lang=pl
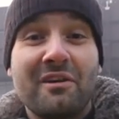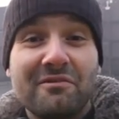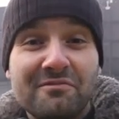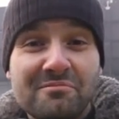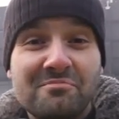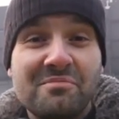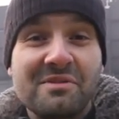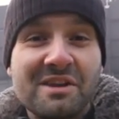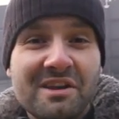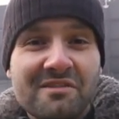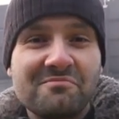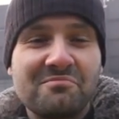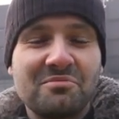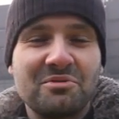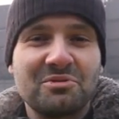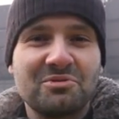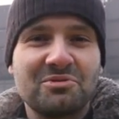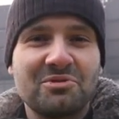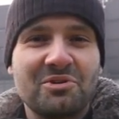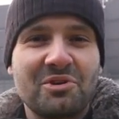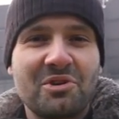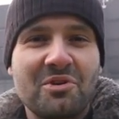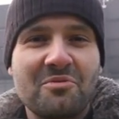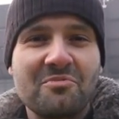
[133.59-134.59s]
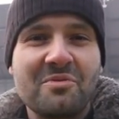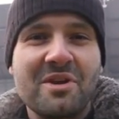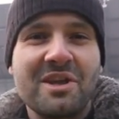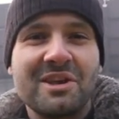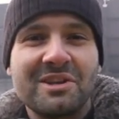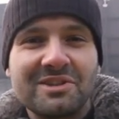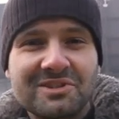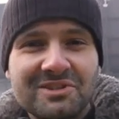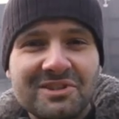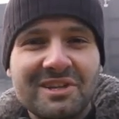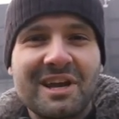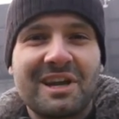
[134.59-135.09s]
a wbrew pozorom
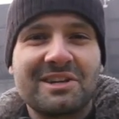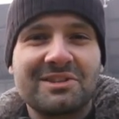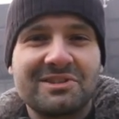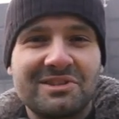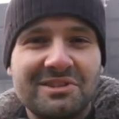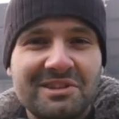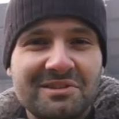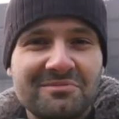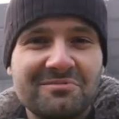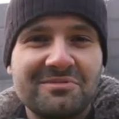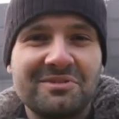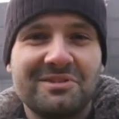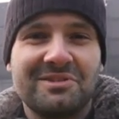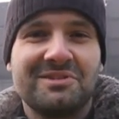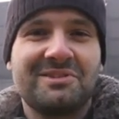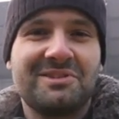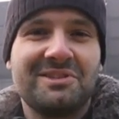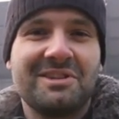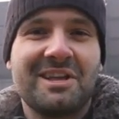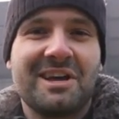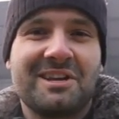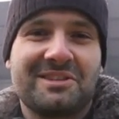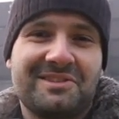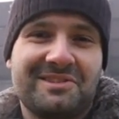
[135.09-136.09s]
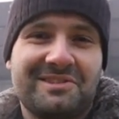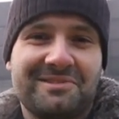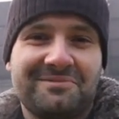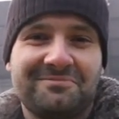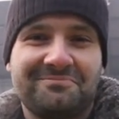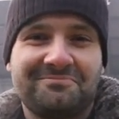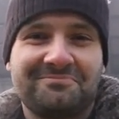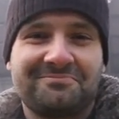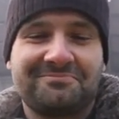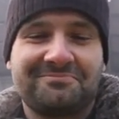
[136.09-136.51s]
z każdym z nas.